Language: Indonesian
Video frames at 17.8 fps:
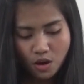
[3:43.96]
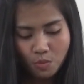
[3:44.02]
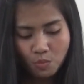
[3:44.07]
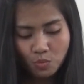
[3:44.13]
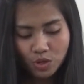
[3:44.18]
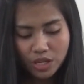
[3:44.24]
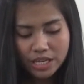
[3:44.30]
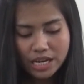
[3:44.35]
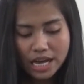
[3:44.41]

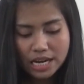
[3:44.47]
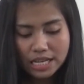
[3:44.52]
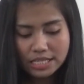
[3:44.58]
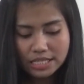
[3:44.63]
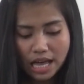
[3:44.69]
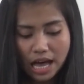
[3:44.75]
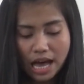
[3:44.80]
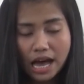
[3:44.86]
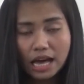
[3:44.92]
Mungkin ada
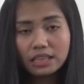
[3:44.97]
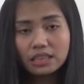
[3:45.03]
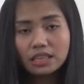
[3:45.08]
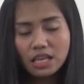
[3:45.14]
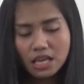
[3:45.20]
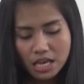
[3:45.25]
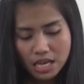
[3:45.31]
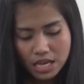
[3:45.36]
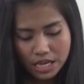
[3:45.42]
saat
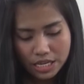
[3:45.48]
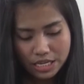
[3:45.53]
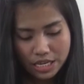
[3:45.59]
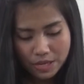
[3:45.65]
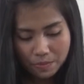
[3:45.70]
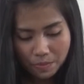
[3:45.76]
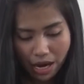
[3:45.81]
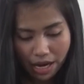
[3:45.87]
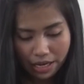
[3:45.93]

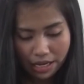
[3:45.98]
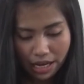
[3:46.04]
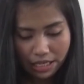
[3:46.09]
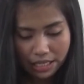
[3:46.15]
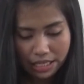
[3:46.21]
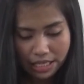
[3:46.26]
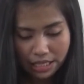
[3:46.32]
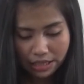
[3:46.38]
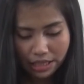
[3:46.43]
di
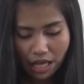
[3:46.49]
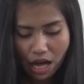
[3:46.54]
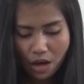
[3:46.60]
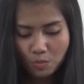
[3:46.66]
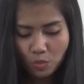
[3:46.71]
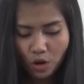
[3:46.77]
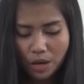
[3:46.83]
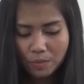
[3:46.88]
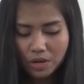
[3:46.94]
mana
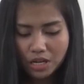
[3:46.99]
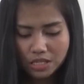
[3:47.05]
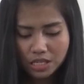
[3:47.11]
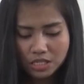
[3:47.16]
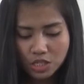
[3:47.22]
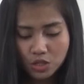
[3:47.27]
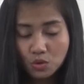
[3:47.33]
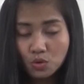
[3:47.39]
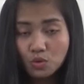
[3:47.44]
kita mulai merasa
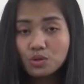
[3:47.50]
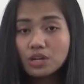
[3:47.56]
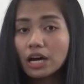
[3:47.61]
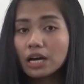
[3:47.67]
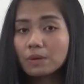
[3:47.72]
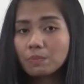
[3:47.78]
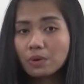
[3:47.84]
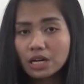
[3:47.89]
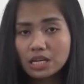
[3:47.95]
jenuh
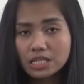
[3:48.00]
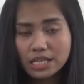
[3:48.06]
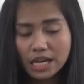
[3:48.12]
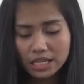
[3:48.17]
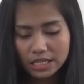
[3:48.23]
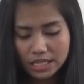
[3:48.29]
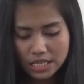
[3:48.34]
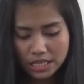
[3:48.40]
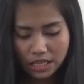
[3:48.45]
dengan
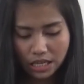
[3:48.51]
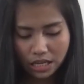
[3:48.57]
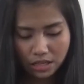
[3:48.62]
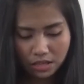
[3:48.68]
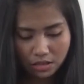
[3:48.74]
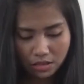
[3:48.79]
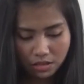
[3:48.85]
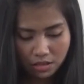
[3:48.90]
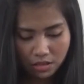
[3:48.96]
pekerjaan kita.
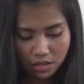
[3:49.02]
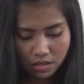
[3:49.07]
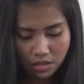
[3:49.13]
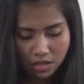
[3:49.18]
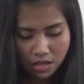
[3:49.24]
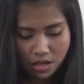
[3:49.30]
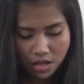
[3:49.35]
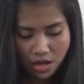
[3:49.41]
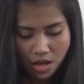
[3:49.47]

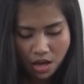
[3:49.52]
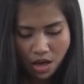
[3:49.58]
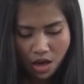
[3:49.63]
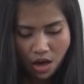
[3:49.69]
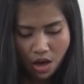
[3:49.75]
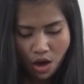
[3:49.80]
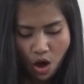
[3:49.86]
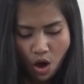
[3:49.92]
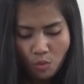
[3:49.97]

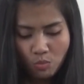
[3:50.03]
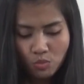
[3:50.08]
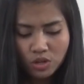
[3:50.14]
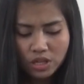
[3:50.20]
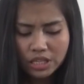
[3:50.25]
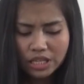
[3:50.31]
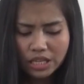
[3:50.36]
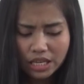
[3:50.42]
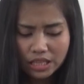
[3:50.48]

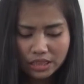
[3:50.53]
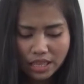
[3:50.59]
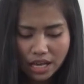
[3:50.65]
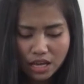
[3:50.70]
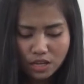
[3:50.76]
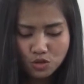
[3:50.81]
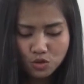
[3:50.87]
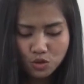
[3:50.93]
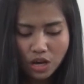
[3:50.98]
Mungkin
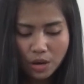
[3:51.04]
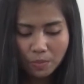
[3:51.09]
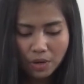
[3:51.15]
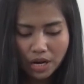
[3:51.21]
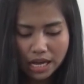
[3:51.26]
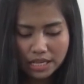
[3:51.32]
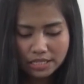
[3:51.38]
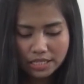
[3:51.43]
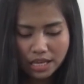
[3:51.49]
kita juga
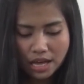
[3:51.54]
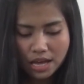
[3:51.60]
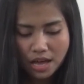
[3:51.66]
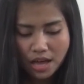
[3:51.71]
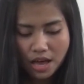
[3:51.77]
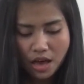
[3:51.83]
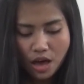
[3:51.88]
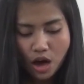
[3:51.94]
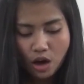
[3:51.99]
merasa
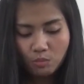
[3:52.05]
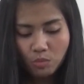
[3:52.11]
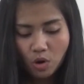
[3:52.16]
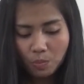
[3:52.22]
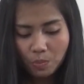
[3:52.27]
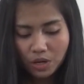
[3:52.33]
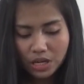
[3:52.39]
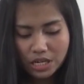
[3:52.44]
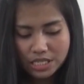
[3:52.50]

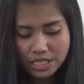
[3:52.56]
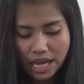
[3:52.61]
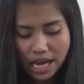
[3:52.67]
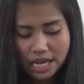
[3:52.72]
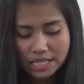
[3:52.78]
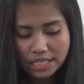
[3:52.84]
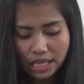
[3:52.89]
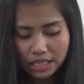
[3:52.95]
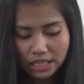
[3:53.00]
bahwa
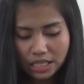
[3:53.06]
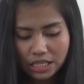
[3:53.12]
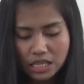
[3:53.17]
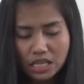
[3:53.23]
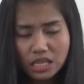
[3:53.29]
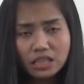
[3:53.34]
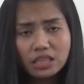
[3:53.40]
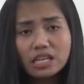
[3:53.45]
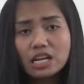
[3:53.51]
pekerjaan saat
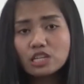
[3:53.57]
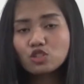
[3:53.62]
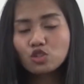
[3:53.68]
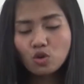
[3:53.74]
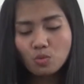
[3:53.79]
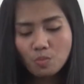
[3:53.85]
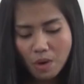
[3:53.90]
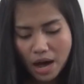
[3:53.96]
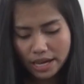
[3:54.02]
ini tidak
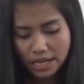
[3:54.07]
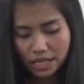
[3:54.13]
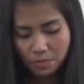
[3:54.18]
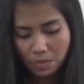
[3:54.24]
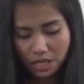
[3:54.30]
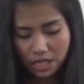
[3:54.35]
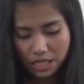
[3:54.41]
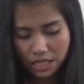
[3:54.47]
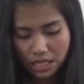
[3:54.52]
cukup baik
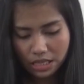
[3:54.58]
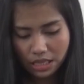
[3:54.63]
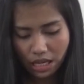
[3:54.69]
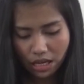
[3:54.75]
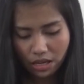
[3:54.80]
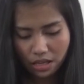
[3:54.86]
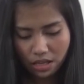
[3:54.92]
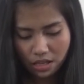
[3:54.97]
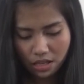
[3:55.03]
bagi kita
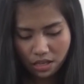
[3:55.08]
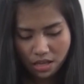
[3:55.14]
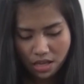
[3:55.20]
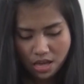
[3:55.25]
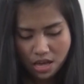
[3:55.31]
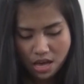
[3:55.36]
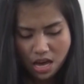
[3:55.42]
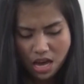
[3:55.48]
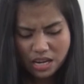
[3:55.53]

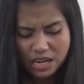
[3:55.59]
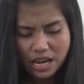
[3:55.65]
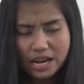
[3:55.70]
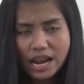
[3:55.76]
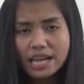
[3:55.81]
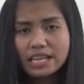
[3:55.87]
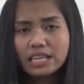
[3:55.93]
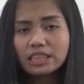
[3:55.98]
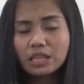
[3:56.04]
dan
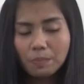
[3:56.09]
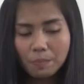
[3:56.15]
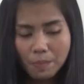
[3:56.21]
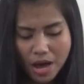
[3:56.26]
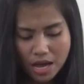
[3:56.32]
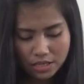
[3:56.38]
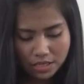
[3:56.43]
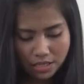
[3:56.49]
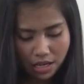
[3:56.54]
hanya
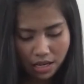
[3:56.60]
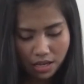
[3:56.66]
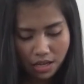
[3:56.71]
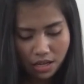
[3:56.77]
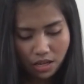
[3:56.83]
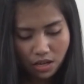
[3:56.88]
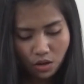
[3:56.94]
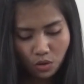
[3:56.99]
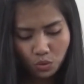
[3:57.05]
terpaksa
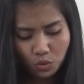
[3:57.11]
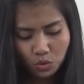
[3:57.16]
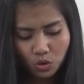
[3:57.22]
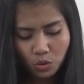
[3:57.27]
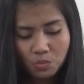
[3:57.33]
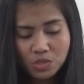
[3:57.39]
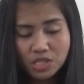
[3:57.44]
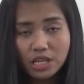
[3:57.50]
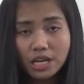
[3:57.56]

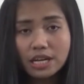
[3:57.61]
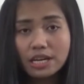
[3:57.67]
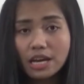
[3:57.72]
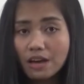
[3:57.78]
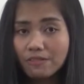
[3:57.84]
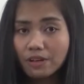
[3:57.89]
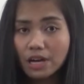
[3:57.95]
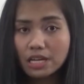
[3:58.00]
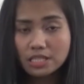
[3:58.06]
untuk mencari
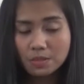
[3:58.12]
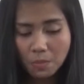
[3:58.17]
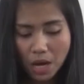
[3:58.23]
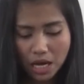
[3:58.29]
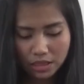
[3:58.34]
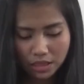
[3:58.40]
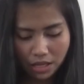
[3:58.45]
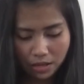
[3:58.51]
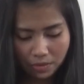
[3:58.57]
nafkah
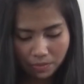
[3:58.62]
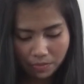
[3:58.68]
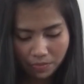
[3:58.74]
semata.